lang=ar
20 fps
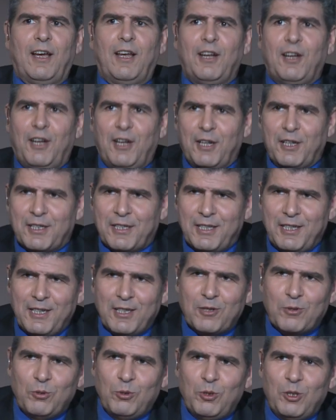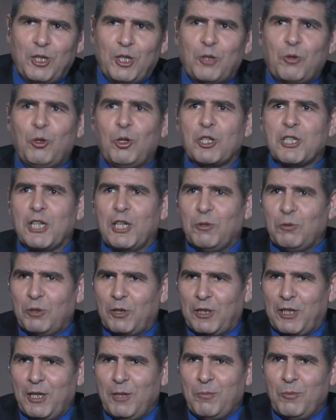اهلا قسيس وكل سنه
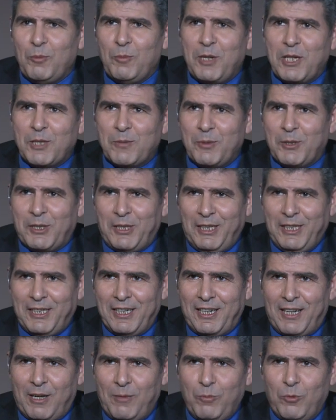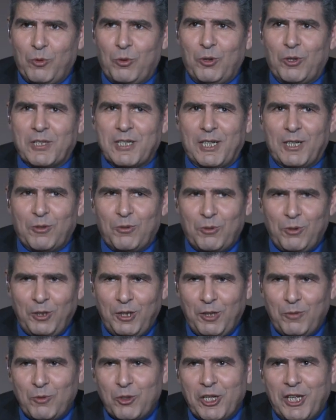وانت طيب بمناسبه عيد الاب وكل سنه
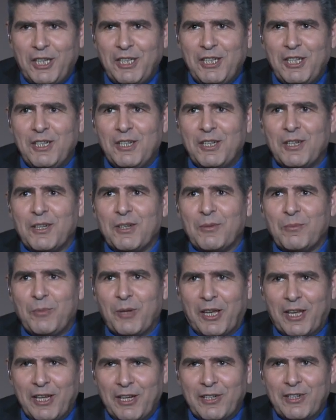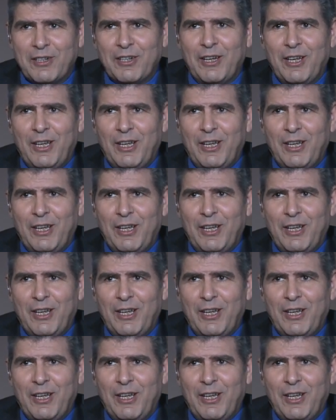كل المشاهدين بخير